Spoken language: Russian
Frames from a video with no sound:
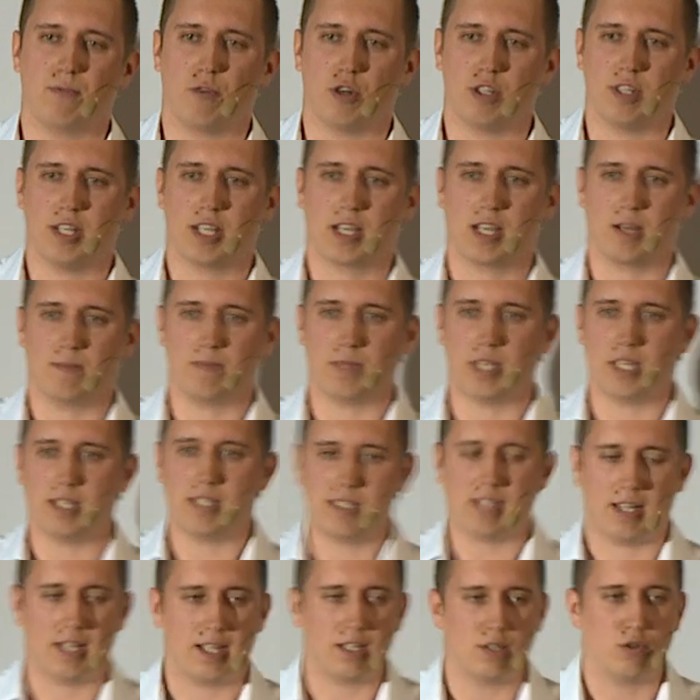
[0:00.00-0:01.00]
подводных
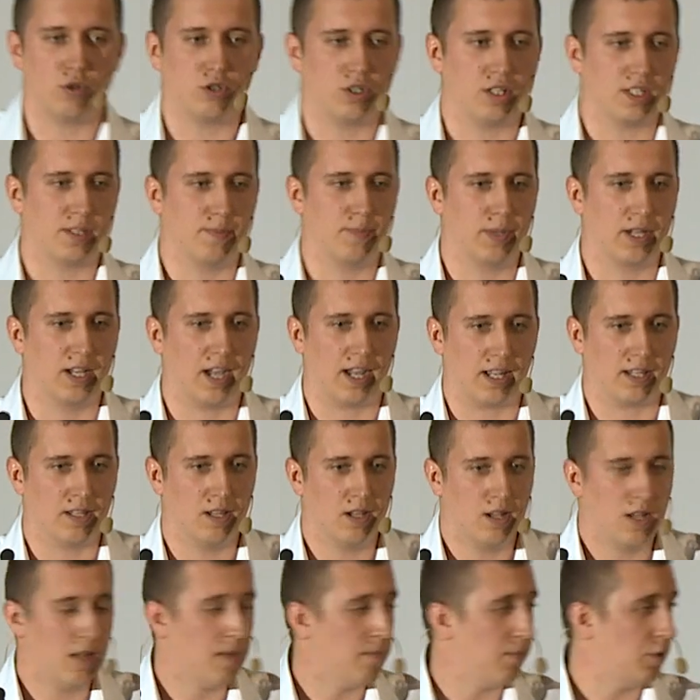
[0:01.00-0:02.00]
камней следует избегать.
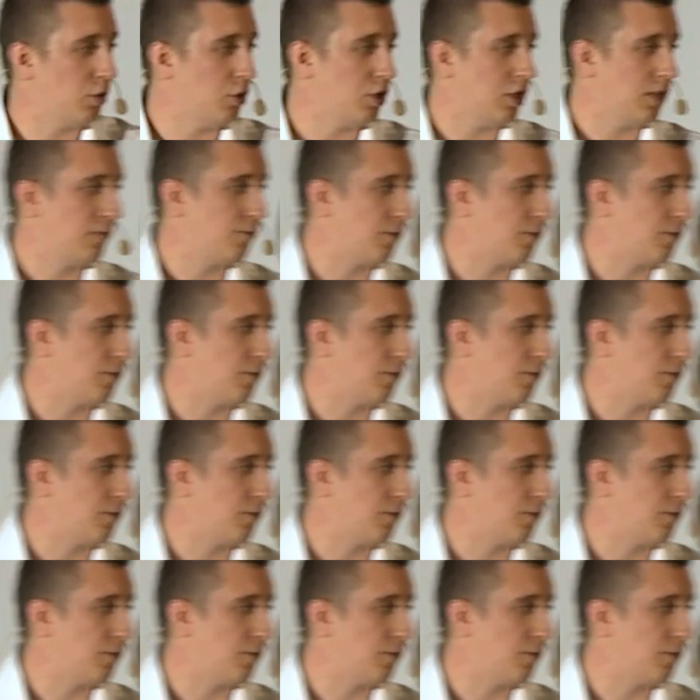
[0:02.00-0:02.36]
Ну